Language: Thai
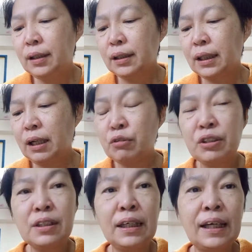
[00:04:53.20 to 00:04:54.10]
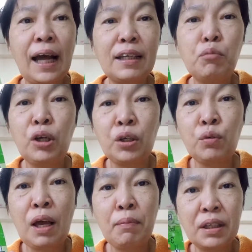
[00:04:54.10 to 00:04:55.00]
เกิดเราซื้อสินค้าที่หมดอายุ
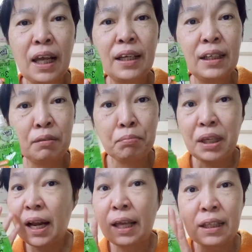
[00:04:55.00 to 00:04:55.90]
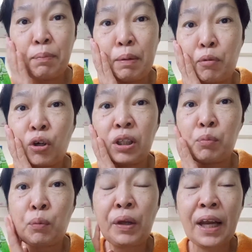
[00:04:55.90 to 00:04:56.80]
แล้วมาใช้เกิดมีอะไรที่ผิดปกติ
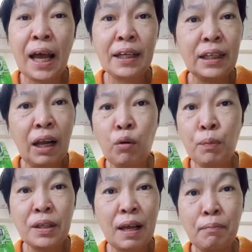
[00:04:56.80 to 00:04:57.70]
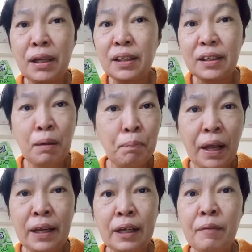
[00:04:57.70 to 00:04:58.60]
บนใบหน้านี่เราไม่สามารถที่จะไป
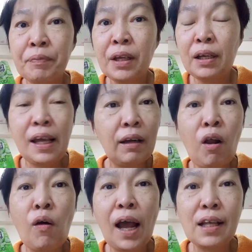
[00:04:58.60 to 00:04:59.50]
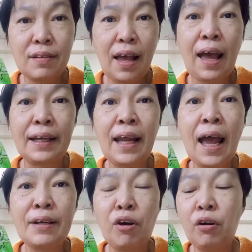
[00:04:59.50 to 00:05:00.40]
เรียกร้องค่าเสียหาย
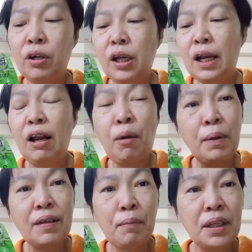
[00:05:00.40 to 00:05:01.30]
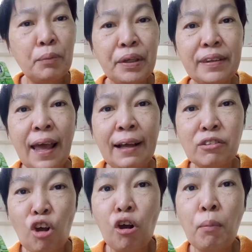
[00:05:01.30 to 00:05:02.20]
ได้เนาะ แล้วเราไม่สามารถที่ไปแจ้ง
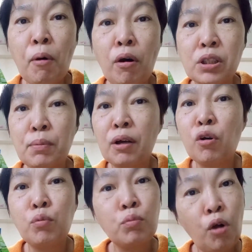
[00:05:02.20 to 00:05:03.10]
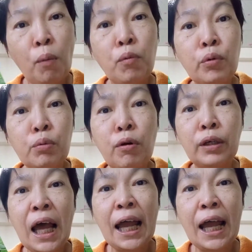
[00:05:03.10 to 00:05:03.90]
สคบสมาคมคุ้มครองผู้บริโภคได้